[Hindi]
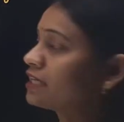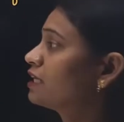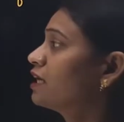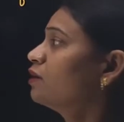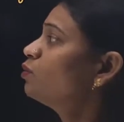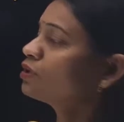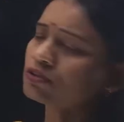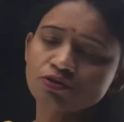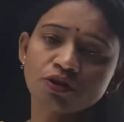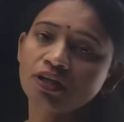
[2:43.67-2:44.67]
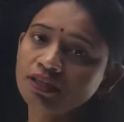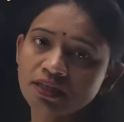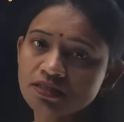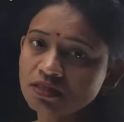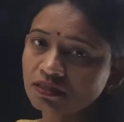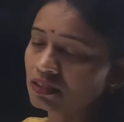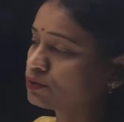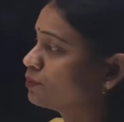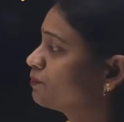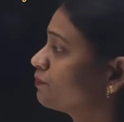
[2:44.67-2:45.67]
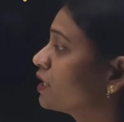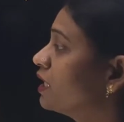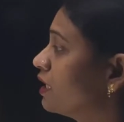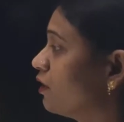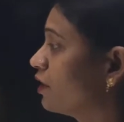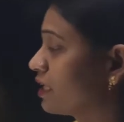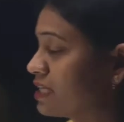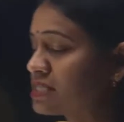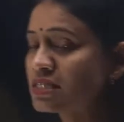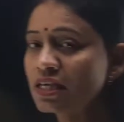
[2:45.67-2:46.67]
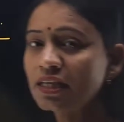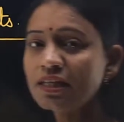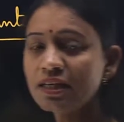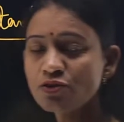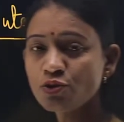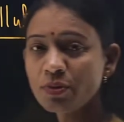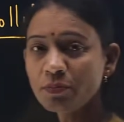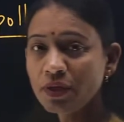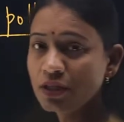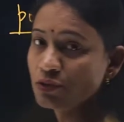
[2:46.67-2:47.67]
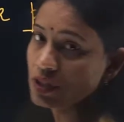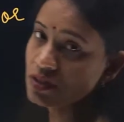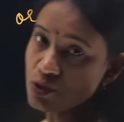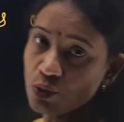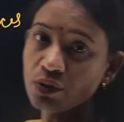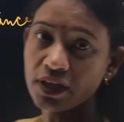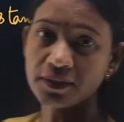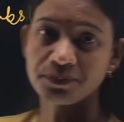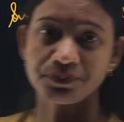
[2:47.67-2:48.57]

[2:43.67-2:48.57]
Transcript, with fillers: लिखना है वाटर सॉइल हटा सकते हो और इसके लिए जो भी पल्यूटेंट्स होंगे